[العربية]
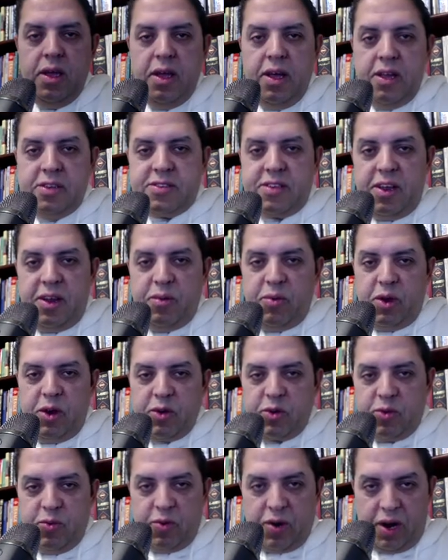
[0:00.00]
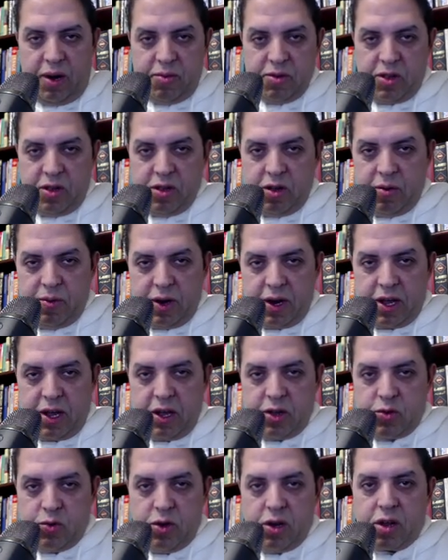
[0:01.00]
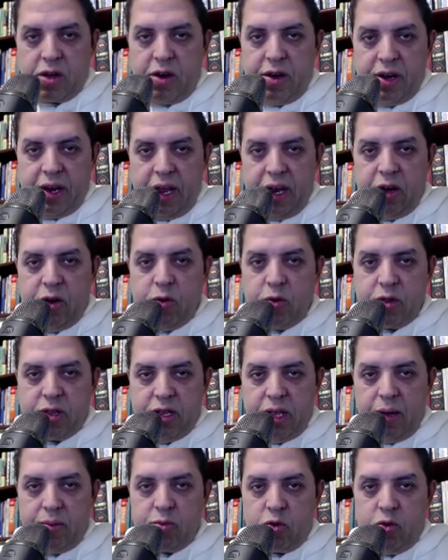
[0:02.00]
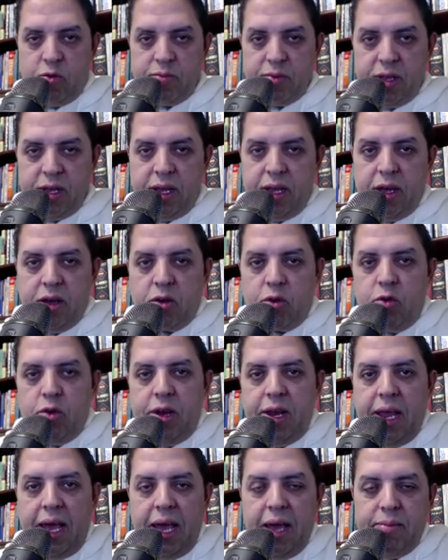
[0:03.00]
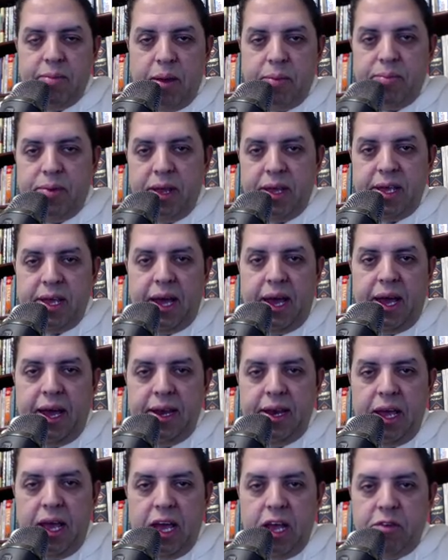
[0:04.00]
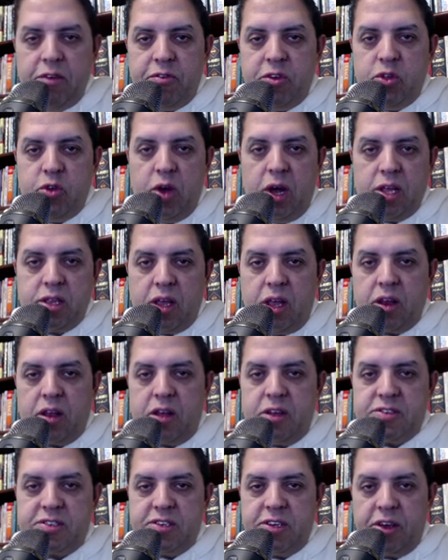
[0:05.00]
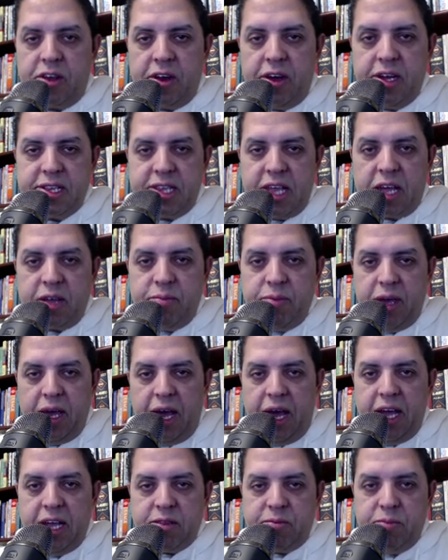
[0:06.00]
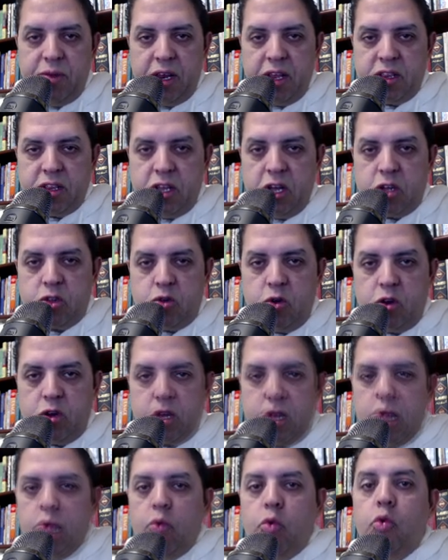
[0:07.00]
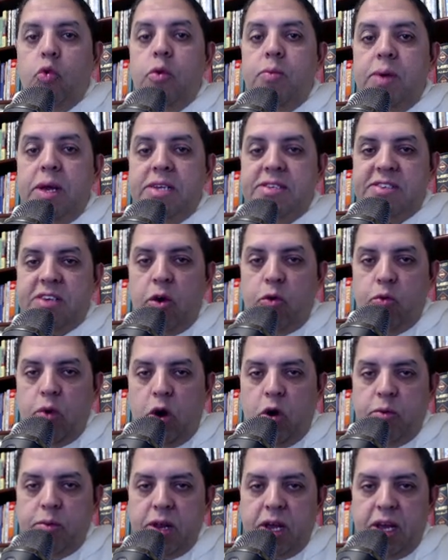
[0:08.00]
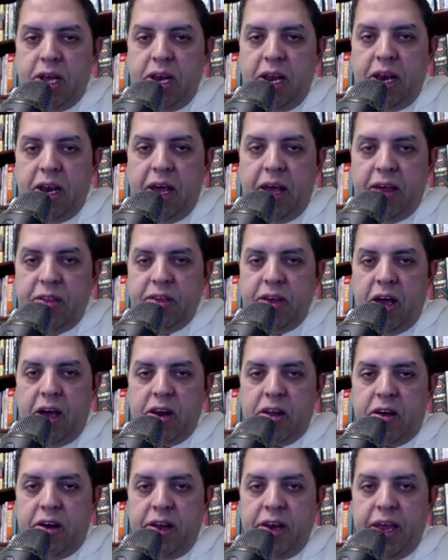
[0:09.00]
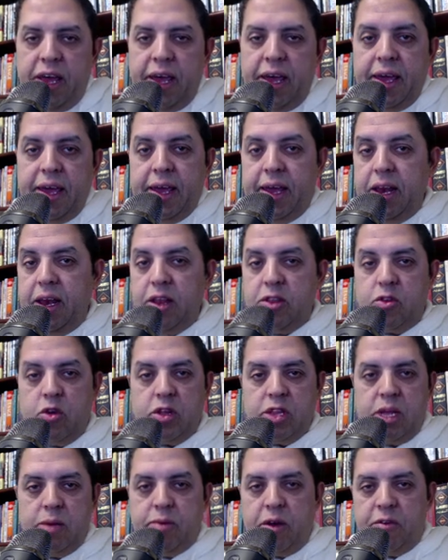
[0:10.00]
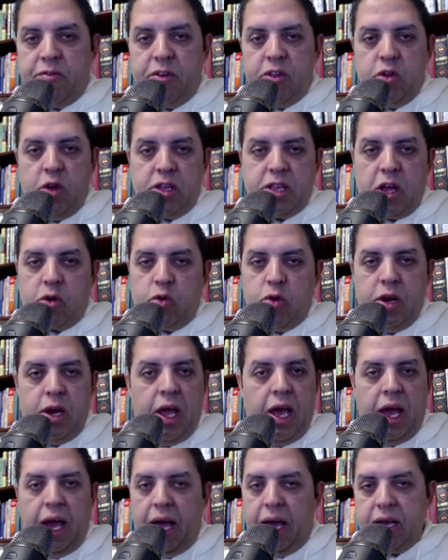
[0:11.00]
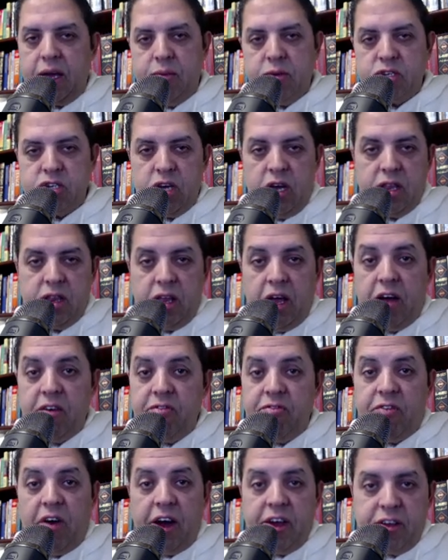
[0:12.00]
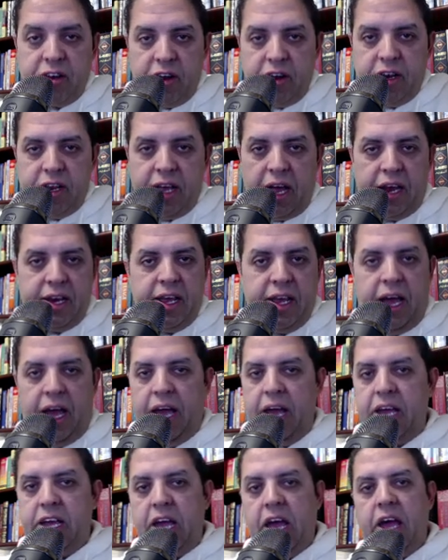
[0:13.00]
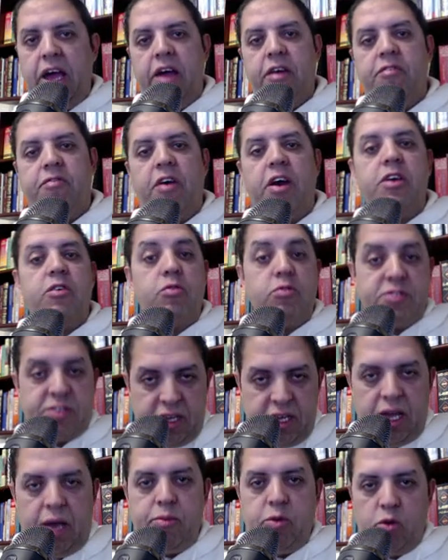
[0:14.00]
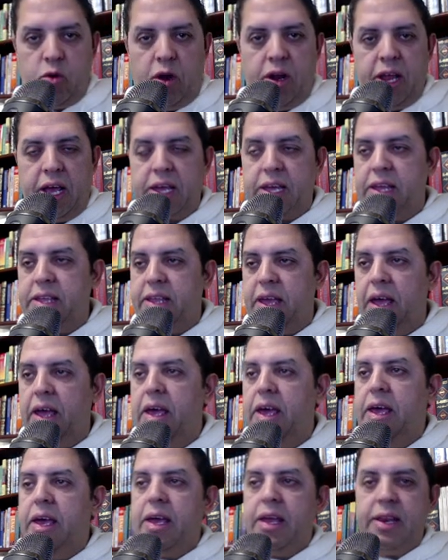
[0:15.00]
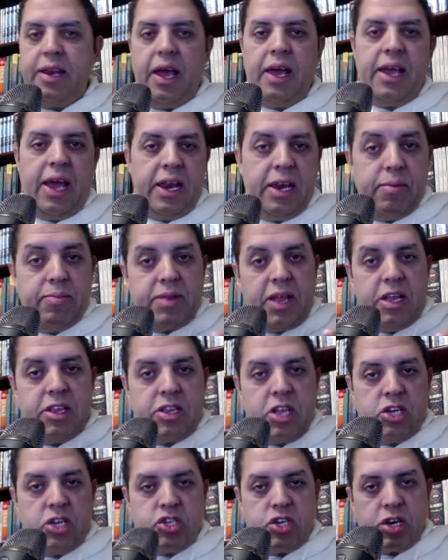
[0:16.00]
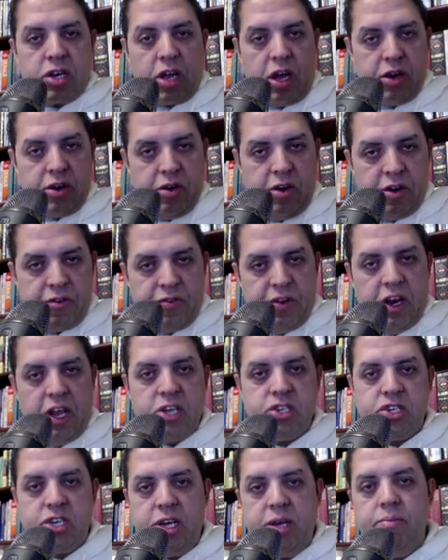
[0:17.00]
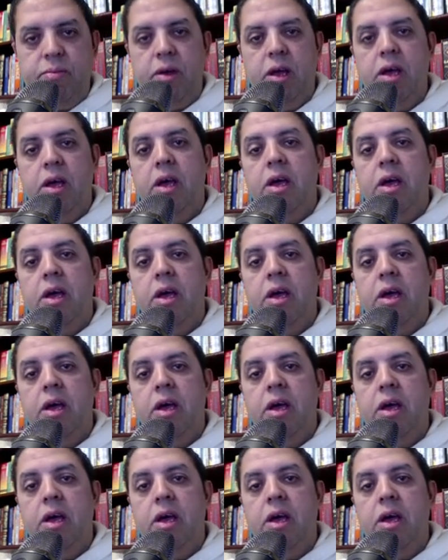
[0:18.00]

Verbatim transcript: السلام عليكم ورحمة الله وبركاته القناة اللي قدامكم دي كلها مبنية على الفيديوهات القصيرة تجميعات من التيك توك وبيسوقوا من خلال هذه القناة اللي تعتبر فيديوهاتها كلها حاجة ما شاء الله فايرال يعني حاجة فيروسية بيقولوا عليها كده انها يعني بتنتشر كالنار في الهشيم